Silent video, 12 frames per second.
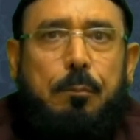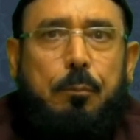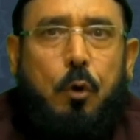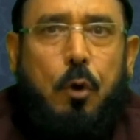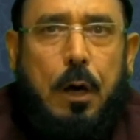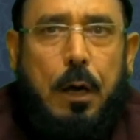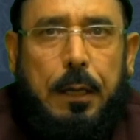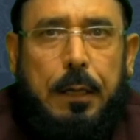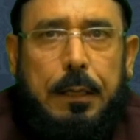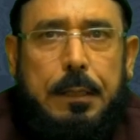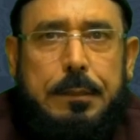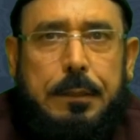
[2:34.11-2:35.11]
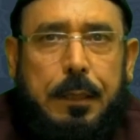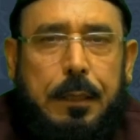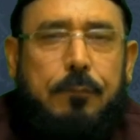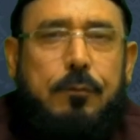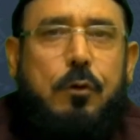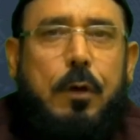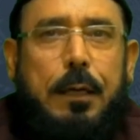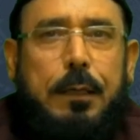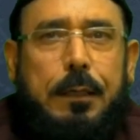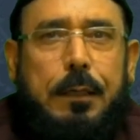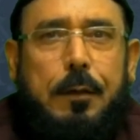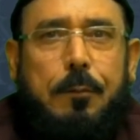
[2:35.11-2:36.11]
बुखारी शरीफ जो है
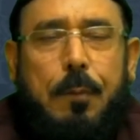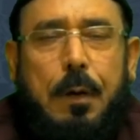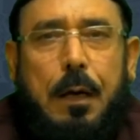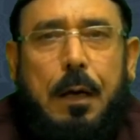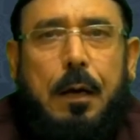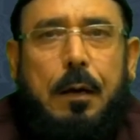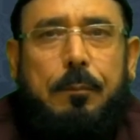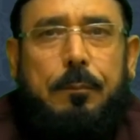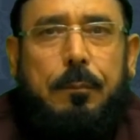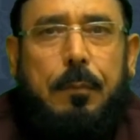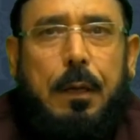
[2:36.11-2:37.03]
ये इमाम